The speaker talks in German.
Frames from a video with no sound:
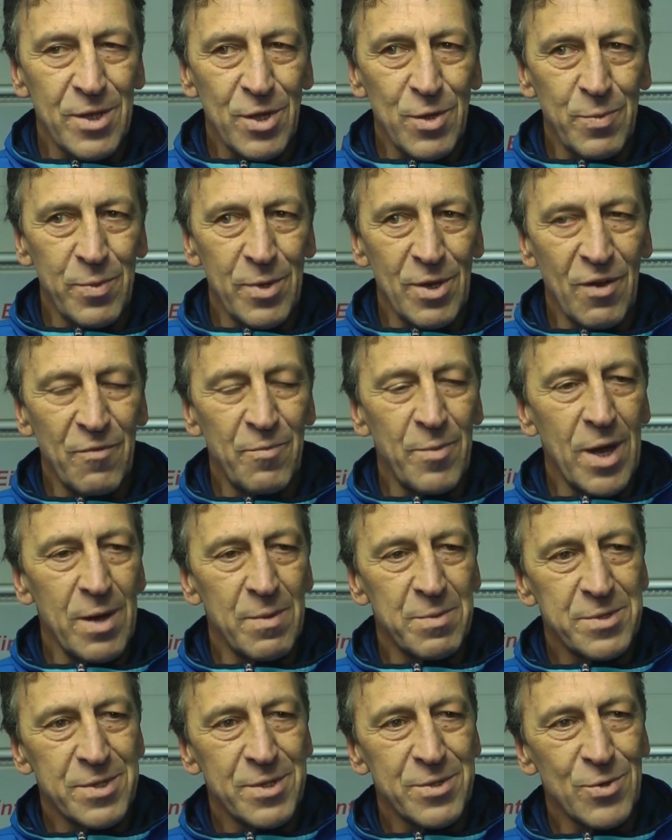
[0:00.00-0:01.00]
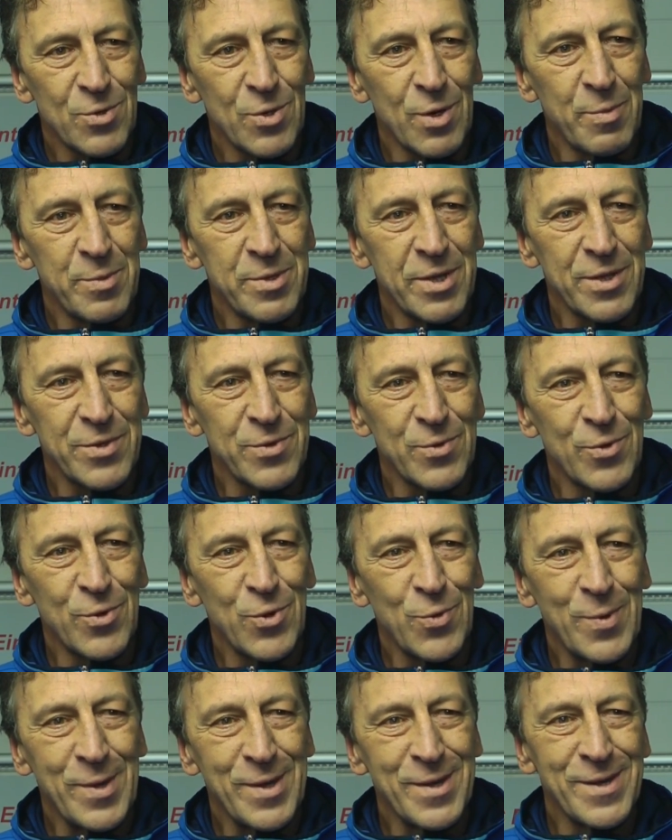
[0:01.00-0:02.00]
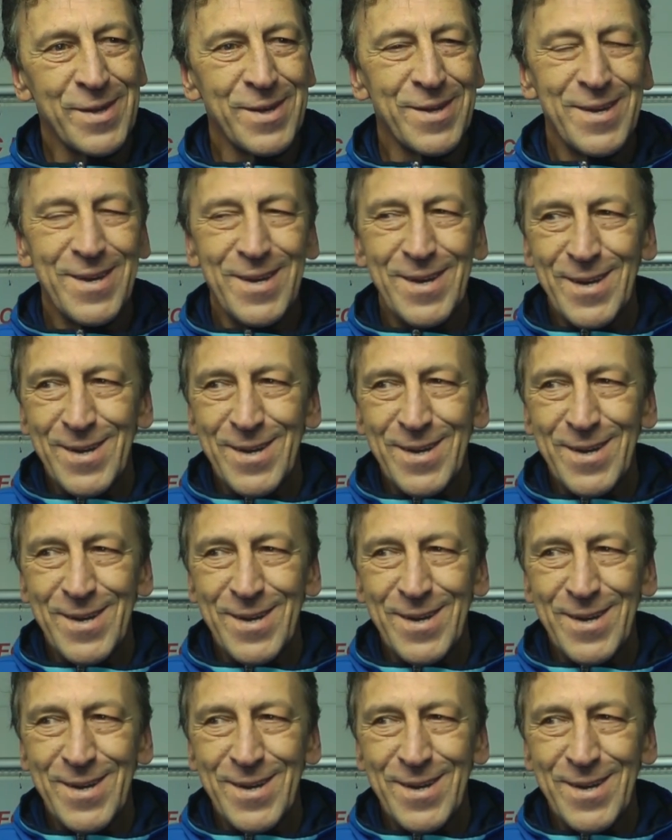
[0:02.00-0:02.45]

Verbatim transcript: das Spiel auf Ballbesitz und Kombinationsspiel,